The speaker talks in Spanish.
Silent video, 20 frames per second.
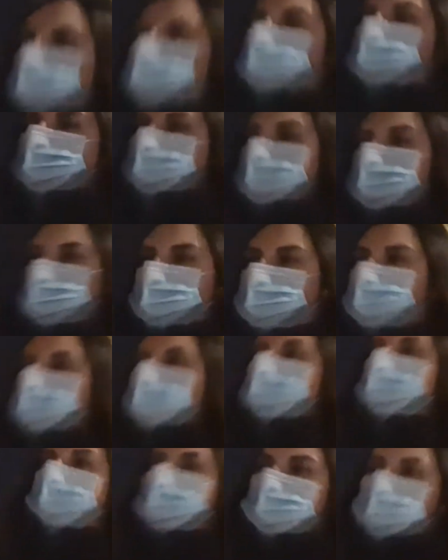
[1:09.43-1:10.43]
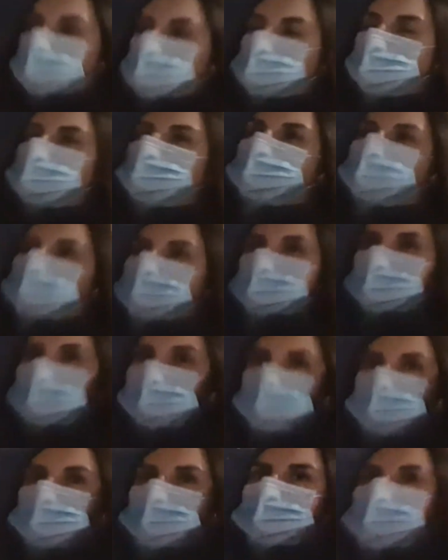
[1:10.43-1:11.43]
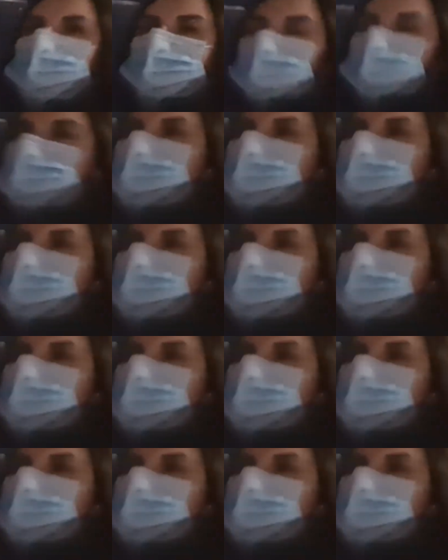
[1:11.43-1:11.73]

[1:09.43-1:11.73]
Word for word: sea necesario, siempre está a la mano donde el Besi.